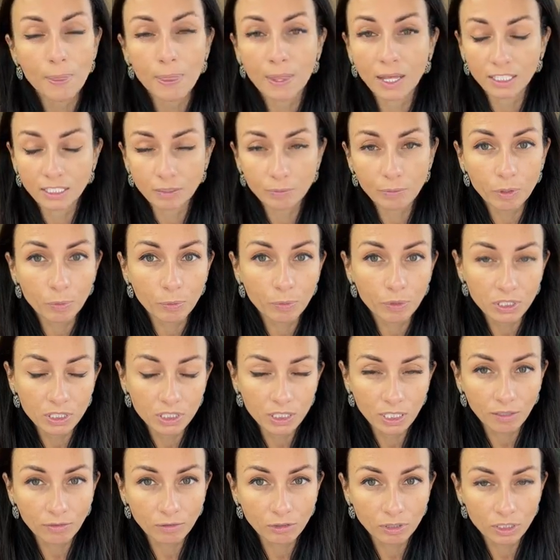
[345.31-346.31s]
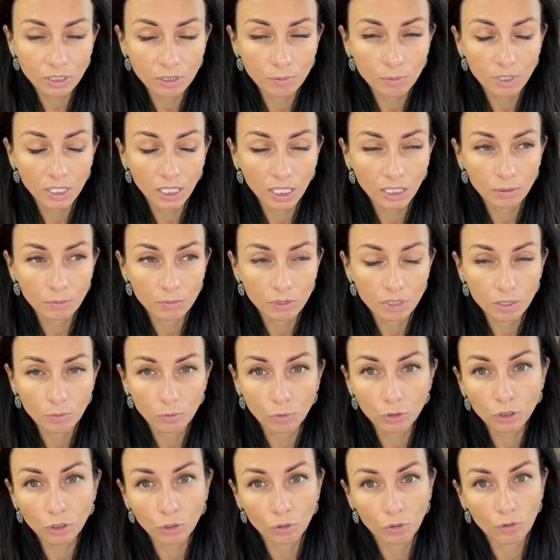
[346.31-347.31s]
А теперь представьте себе рядом с
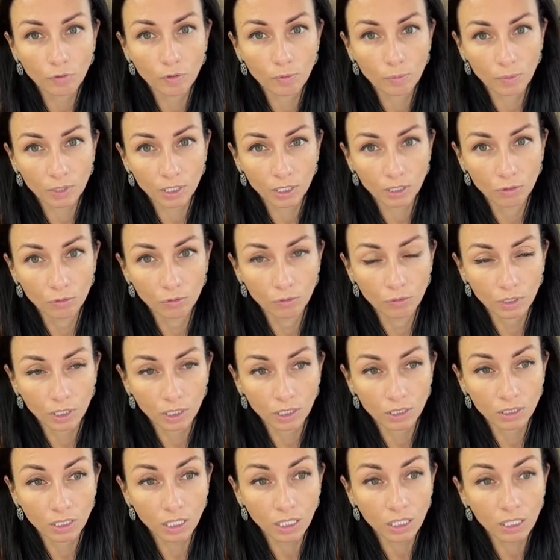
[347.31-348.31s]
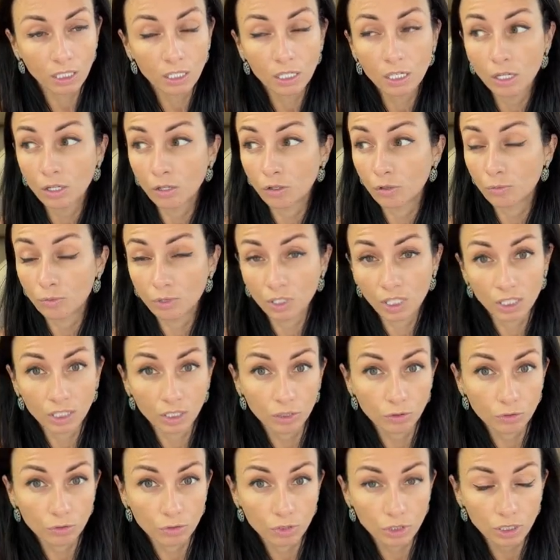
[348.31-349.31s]
собой такого партнера, да, у меня
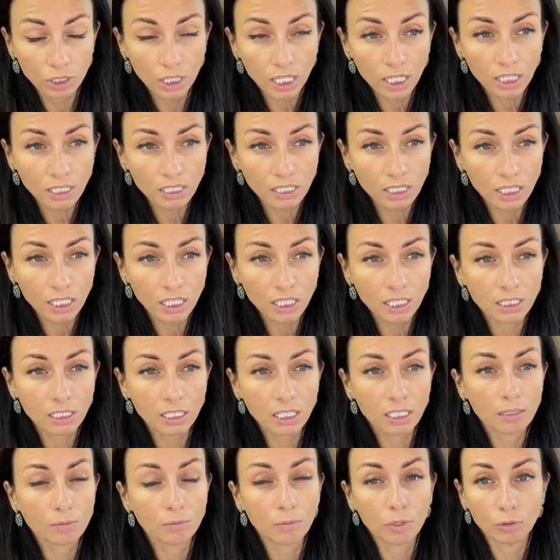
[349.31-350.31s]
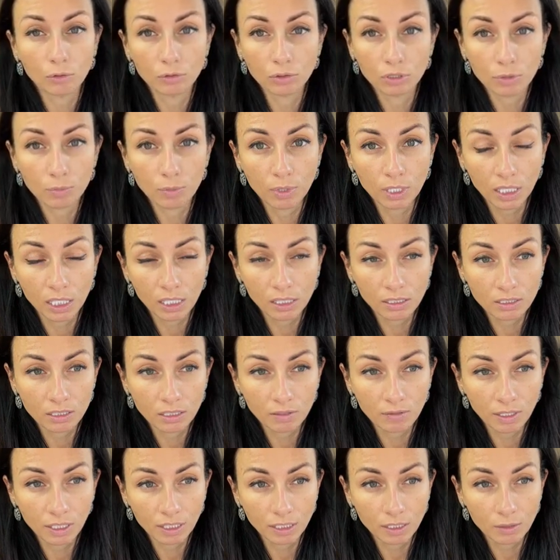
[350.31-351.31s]
нет желания, я не могу себя
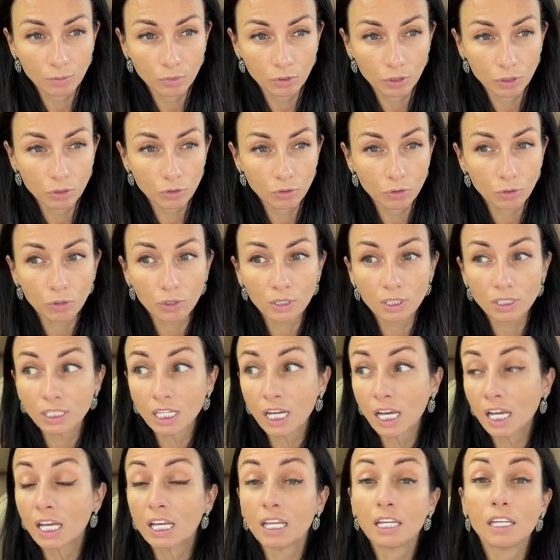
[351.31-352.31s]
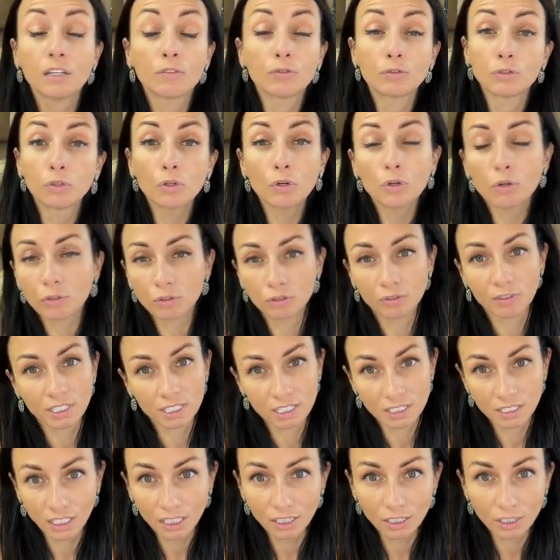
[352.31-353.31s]
реализовать и пристроить, и вдруг он вас
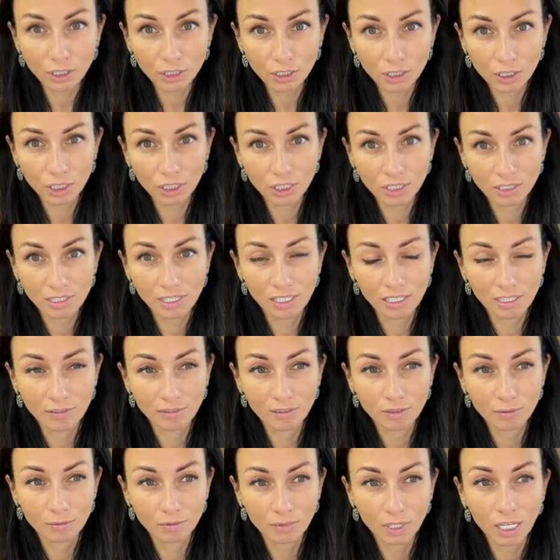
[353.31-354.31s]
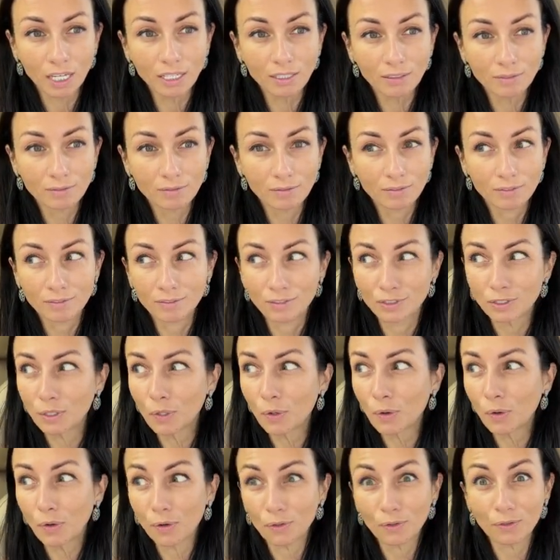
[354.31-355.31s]
делает счастливым, да,
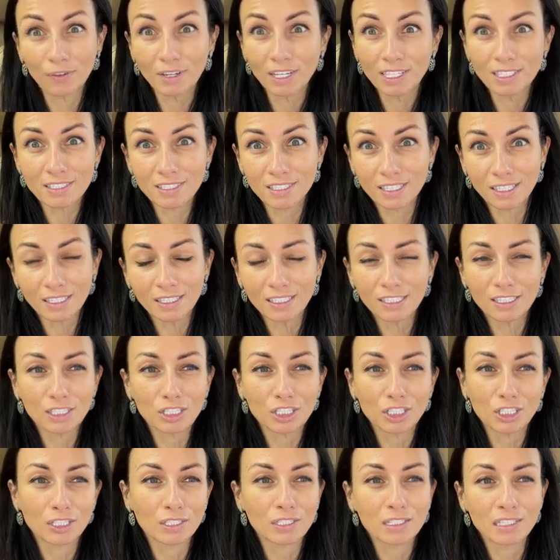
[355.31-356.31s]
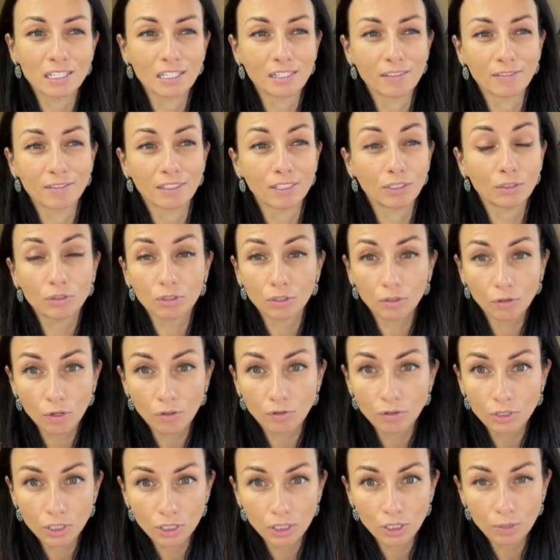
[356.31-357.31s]
Вдруг он вас делает счастливой. Но
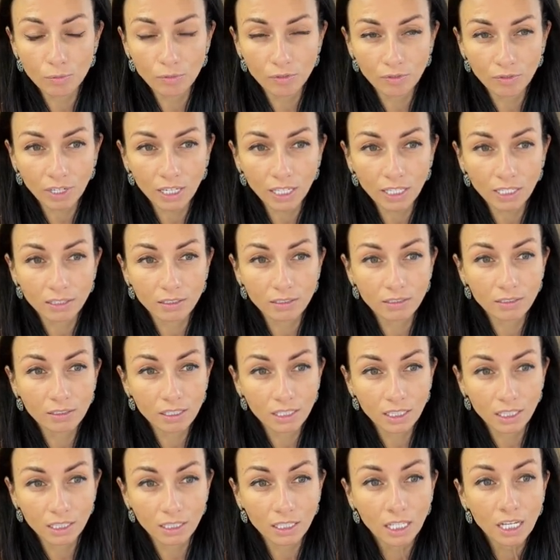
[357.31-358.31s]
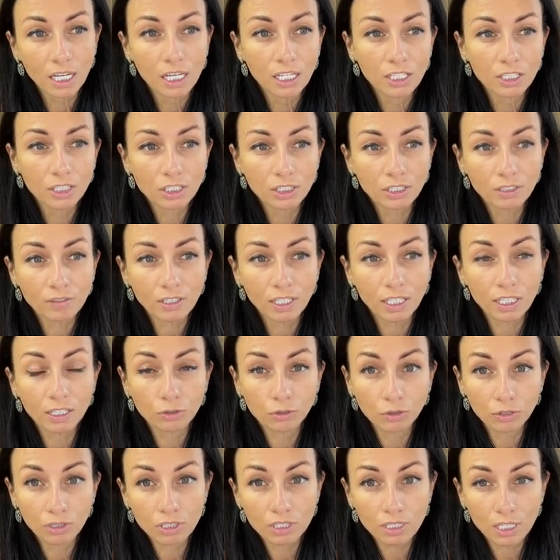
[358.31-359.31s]
такого же не бывает. Нет. Человек,
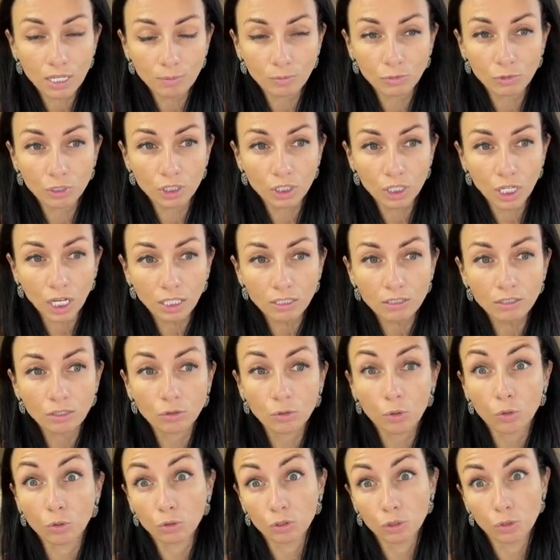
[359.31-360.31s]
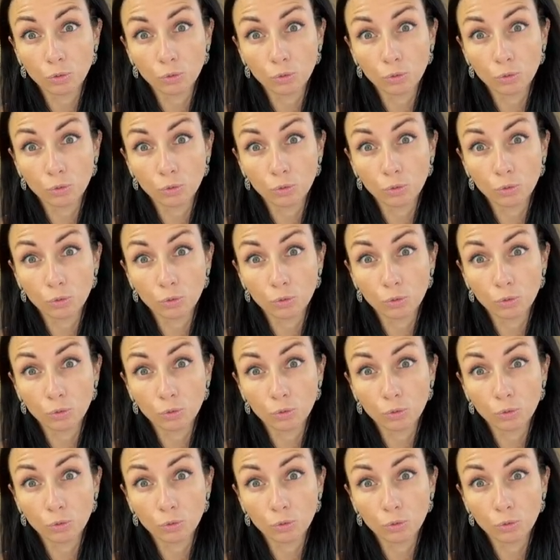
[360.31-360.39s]
который сам несчастен, он не